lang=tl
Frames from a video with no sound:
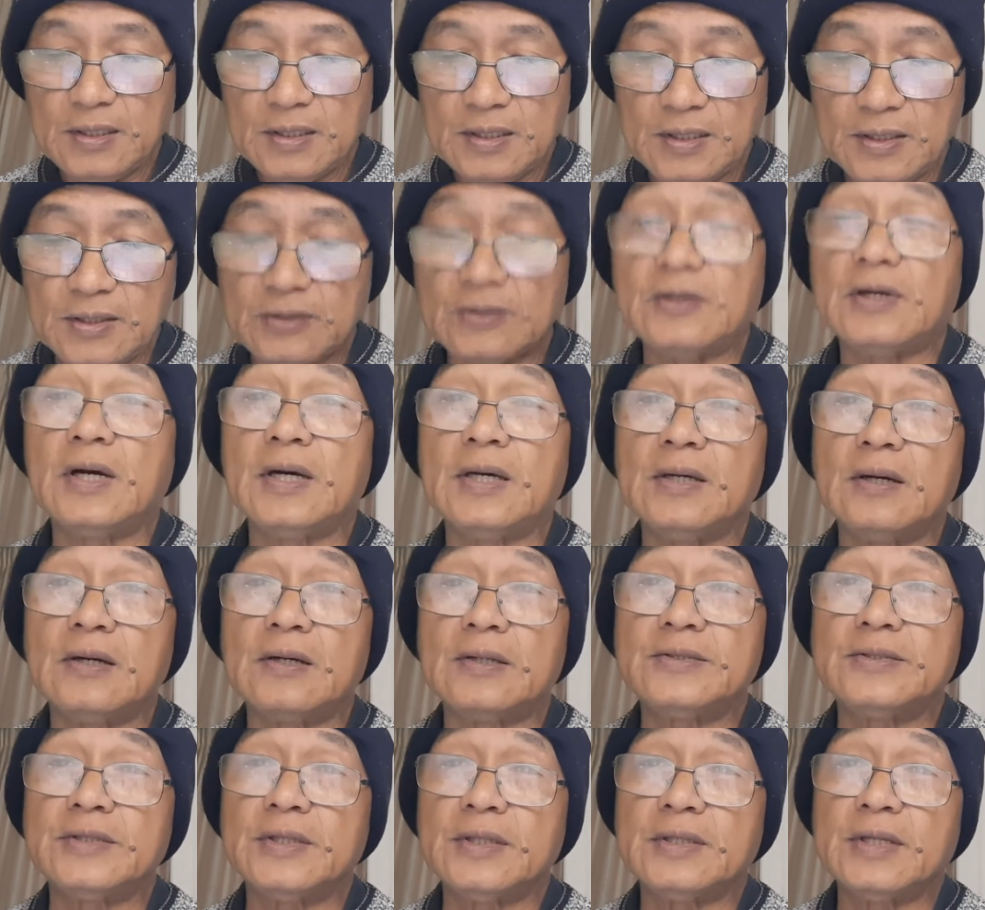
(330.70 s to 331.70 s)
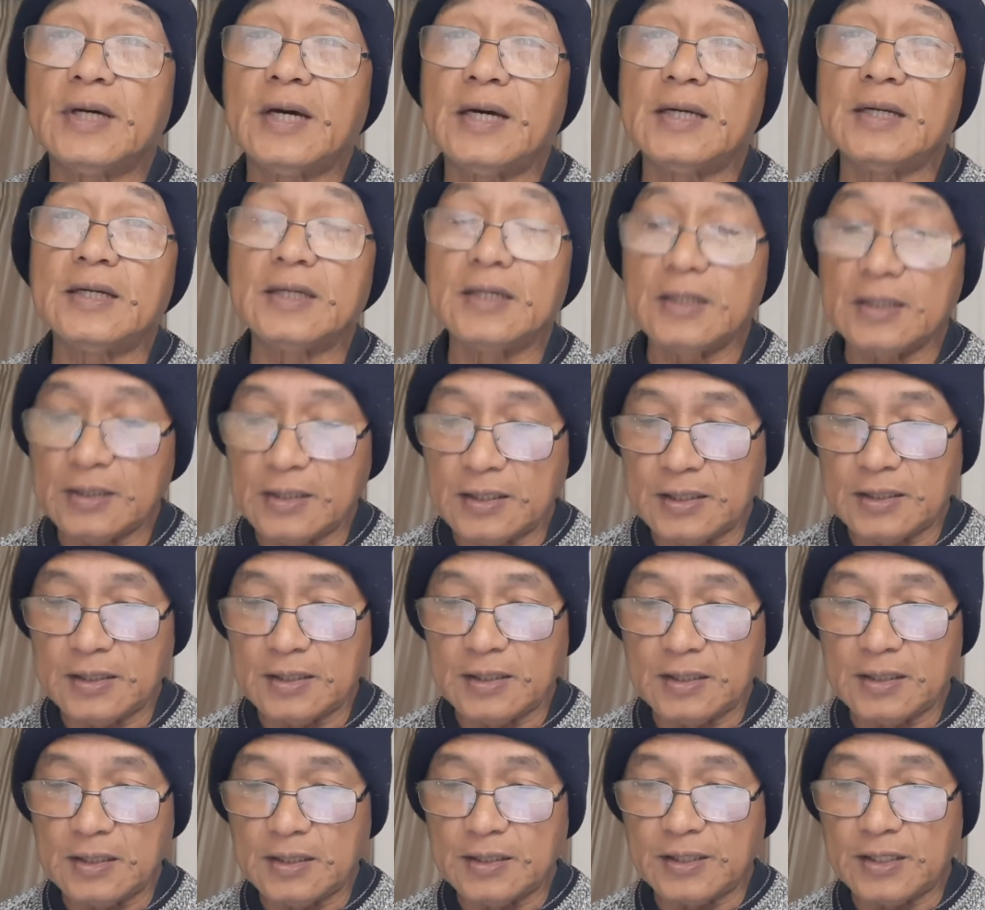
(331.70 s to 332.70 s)
Ito ay urgent hiring
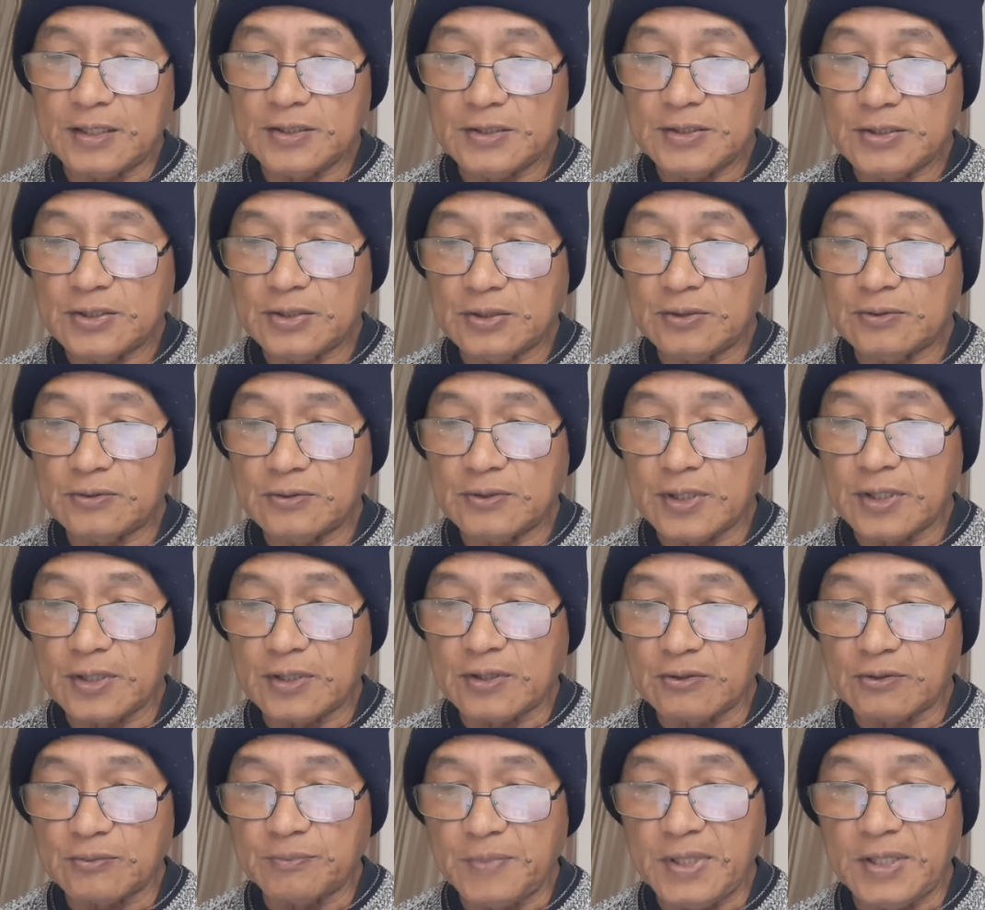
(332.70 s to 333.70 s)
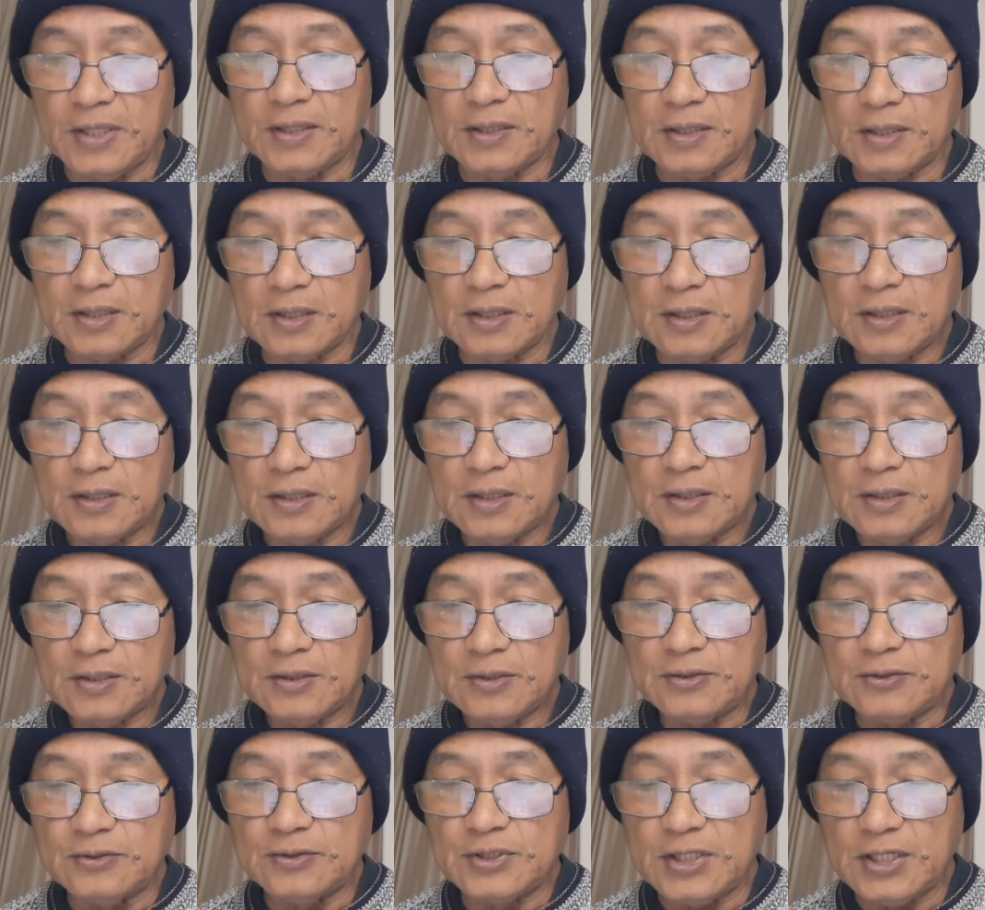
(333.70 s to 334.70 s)
ng Greenstone Recruitment
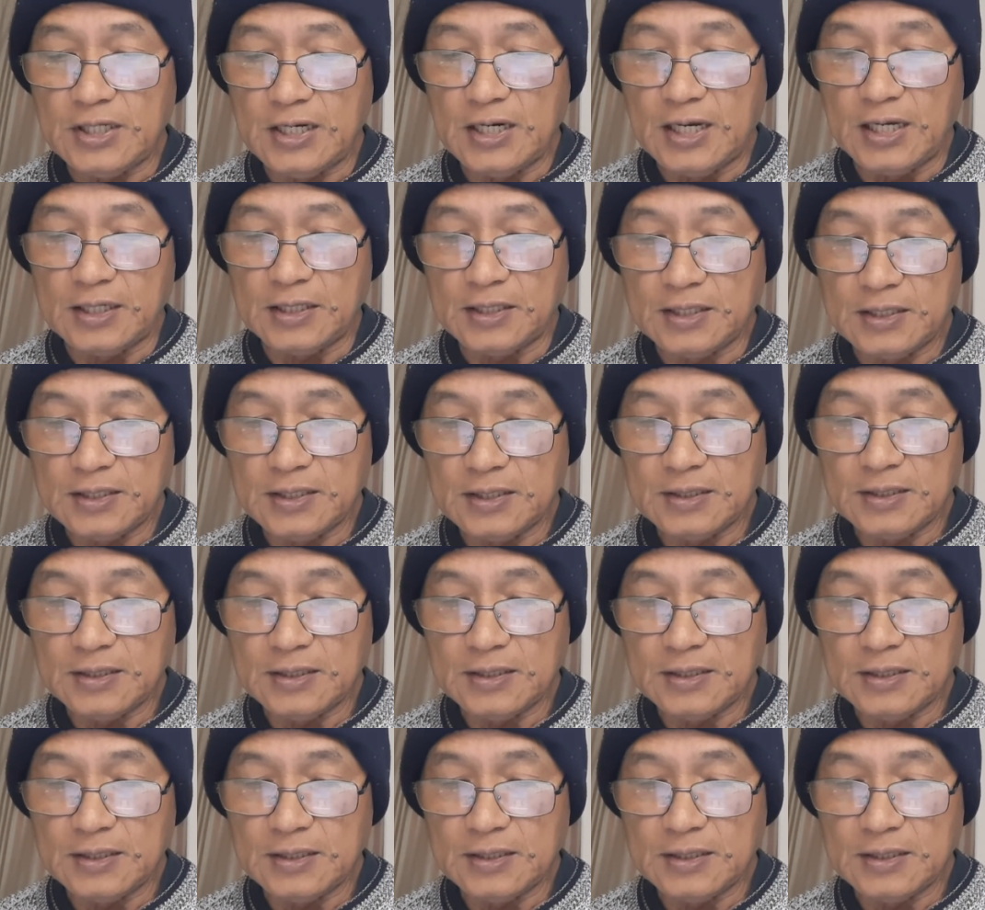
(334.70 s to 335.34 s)
New Zealand.